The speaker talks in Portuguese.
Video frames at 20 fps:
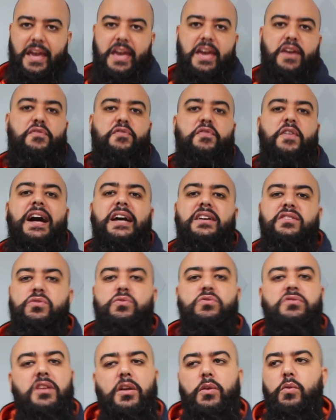É
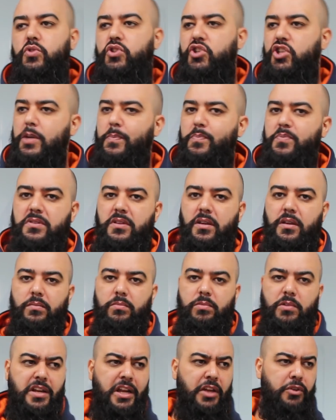fácil ser um tipster,
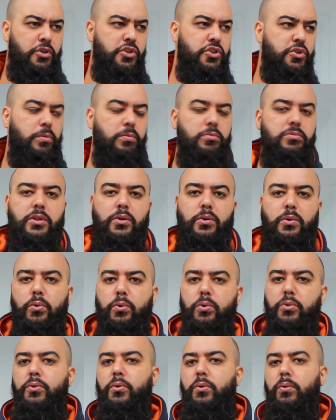criador de
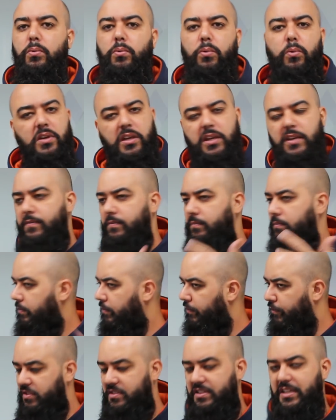conteúdo, o que
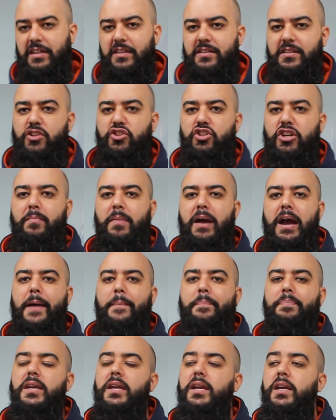você quiser
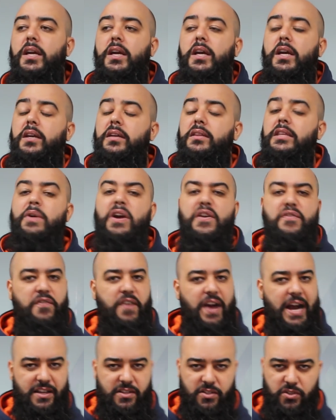chamar? Não é
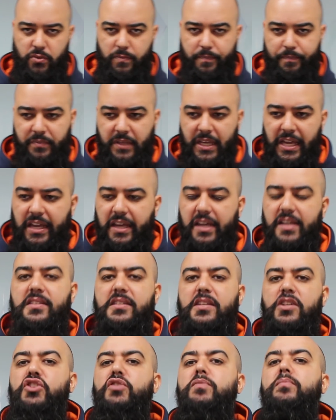fácil,
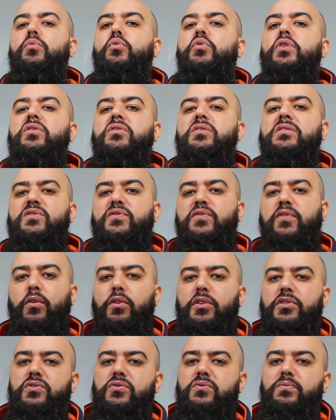exige muito
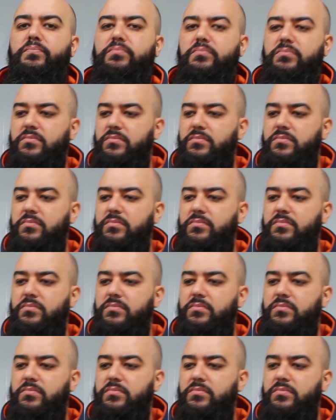esforço,